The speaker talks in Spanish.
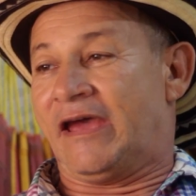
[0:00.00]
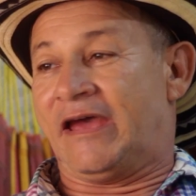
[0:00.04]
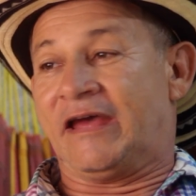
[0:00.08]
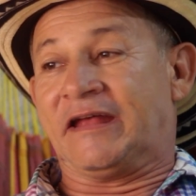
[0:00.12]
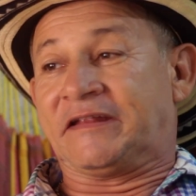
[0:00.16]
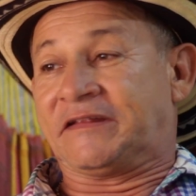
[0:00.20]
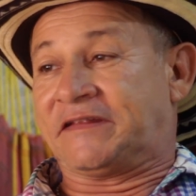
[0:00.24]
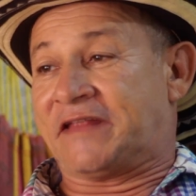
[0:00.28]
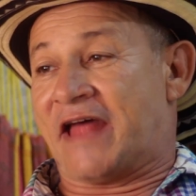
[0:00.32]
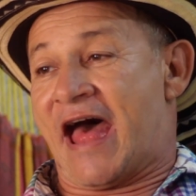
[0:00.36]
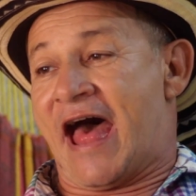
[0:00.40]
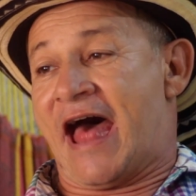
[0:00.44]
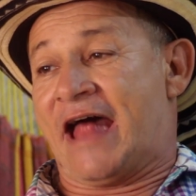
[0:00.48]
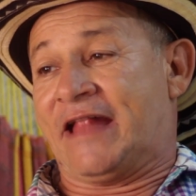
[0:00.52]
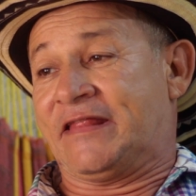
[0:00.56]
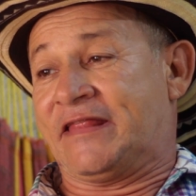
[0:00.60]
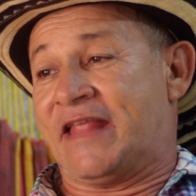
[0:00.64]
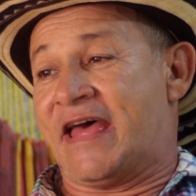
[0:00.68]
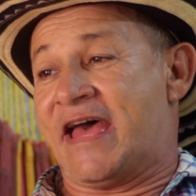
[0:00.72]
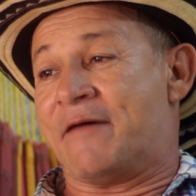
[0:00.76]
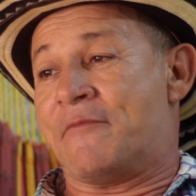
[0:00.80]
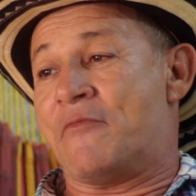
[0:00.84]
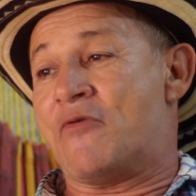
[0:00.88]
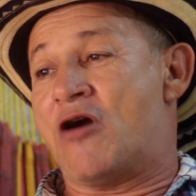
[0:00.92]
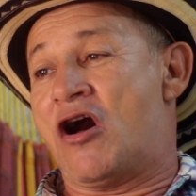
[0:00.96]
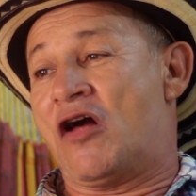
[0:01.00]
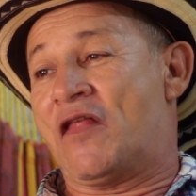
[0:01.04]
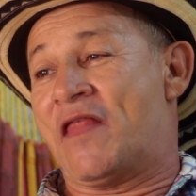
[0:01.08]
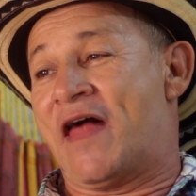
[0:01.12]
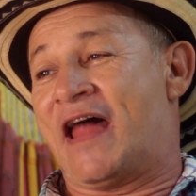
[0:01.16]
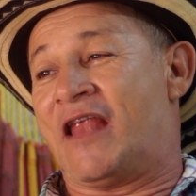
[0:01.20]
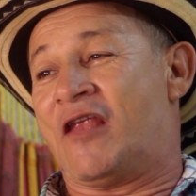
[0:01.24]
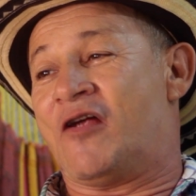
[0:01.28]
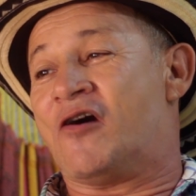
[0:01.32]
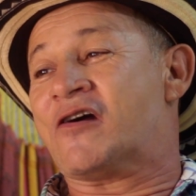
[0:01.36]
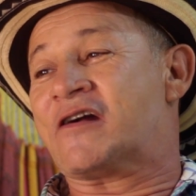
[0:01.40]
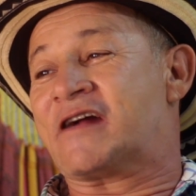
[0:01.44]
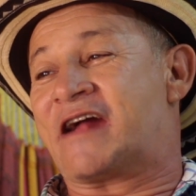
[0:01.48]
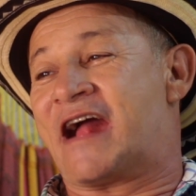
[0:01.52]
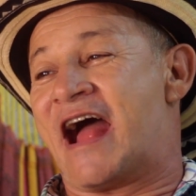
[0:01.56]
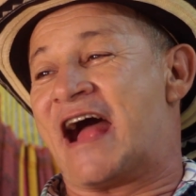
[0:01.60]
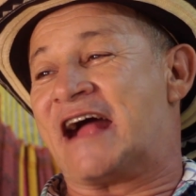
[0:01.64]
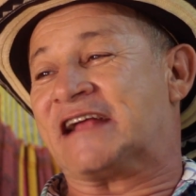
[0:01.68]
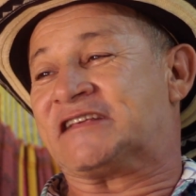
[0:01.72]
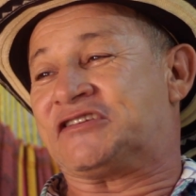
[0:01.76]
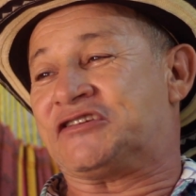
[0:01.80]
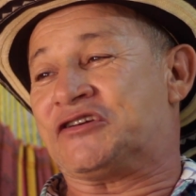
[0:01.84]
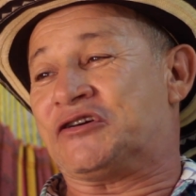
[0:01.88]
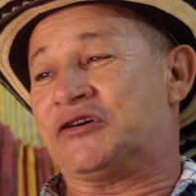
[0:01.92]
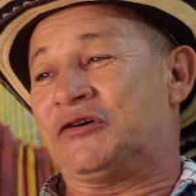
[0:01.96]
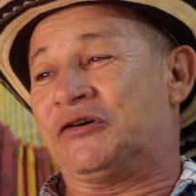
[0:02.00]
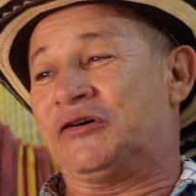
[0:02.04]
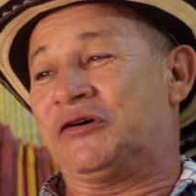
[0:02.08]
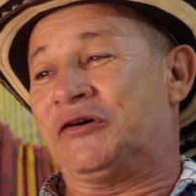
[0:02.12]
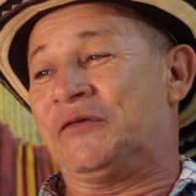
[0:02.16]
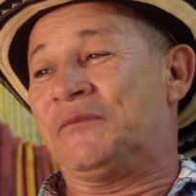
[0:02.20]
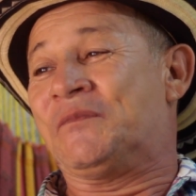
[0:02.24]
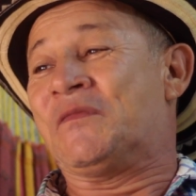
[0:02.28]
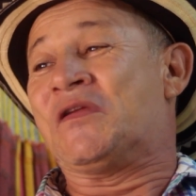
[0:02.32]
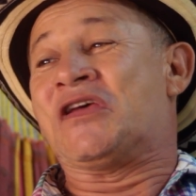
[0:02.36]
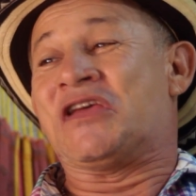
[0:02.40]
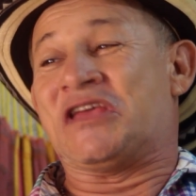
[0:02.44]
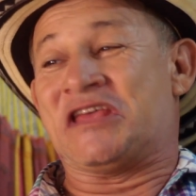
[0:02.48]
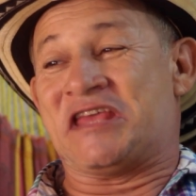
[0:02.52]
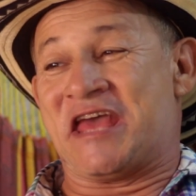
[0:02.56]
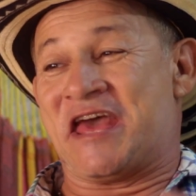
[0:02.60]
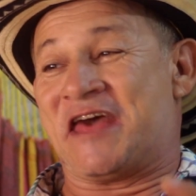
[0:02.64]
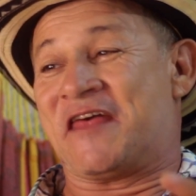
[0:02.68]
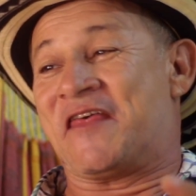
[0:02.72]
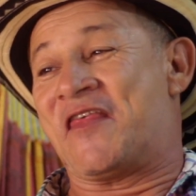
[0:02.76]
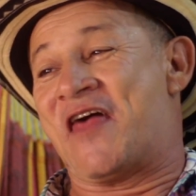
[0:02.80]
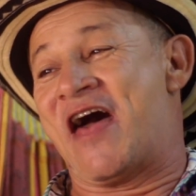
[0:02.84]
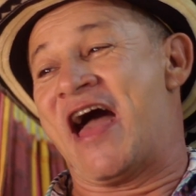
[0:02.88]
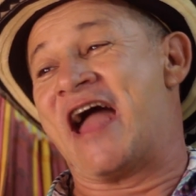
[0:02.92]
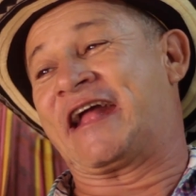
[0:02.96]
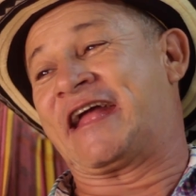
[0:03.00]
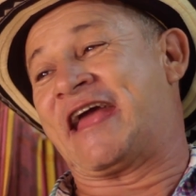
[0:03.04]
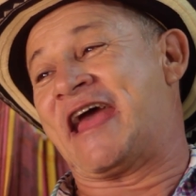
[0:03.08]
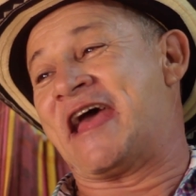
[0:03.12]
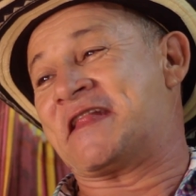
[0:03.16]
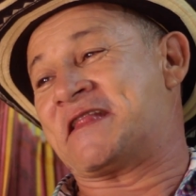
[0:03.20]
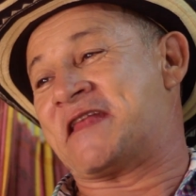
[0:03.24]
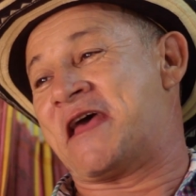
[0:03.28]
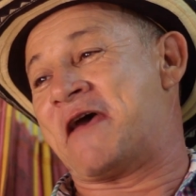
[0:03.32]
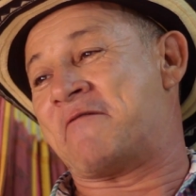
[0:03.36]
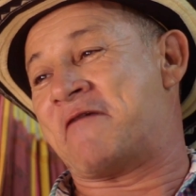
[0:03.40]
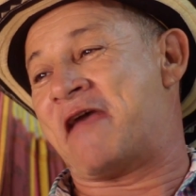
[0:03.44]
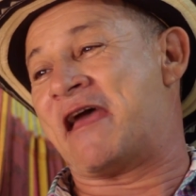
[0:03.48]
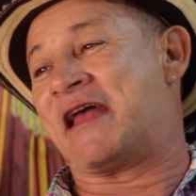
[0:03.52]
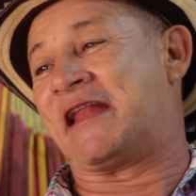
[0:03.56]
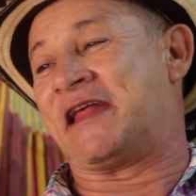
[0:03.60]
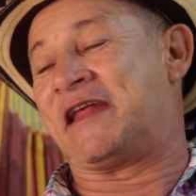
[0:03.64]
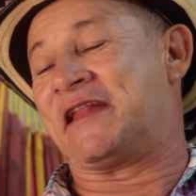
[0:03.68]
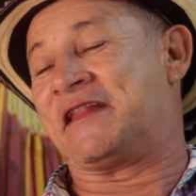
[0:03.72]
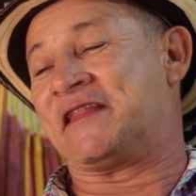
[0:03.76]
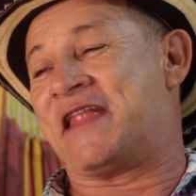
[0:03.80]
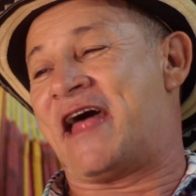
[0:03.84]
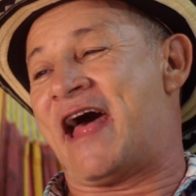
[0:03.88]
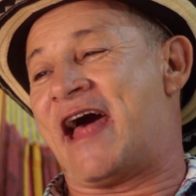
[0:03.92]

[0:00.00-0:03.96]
Están de moda los cachos y es da que te vienen